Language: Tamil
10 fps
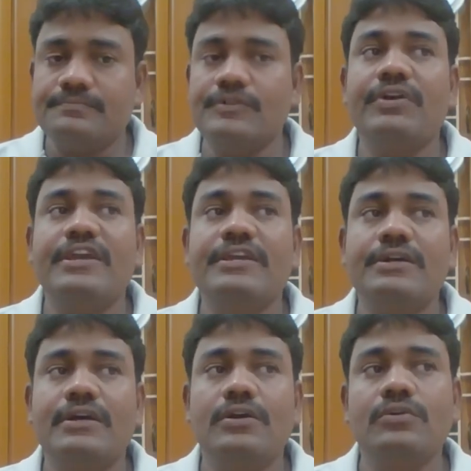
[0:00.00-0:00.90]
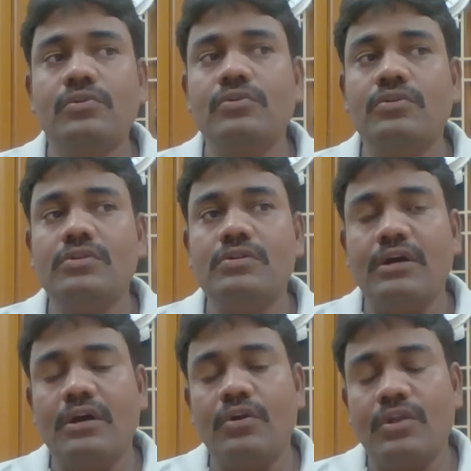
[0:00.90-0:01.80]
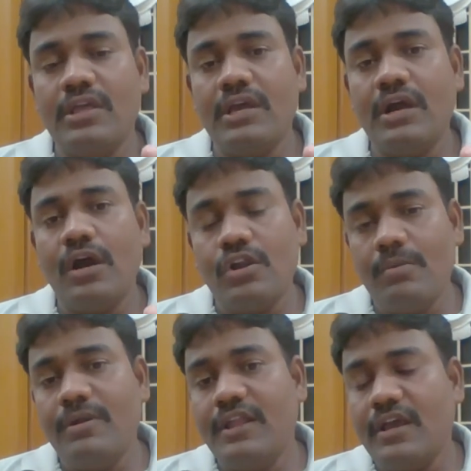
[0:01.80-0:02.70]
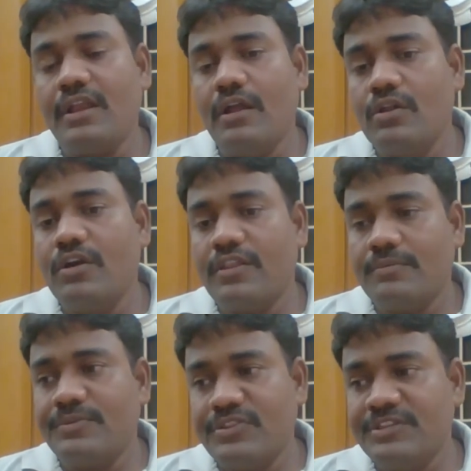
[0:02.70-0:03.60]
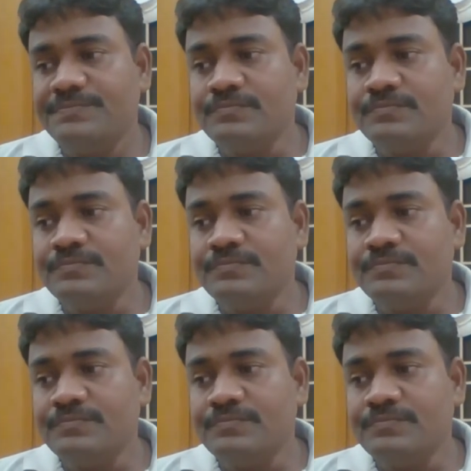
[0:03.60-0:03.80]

ஓகே கூகுள் அவருடைய ஆட்டோமேட்டிக்கான அல்காரதம் வந்து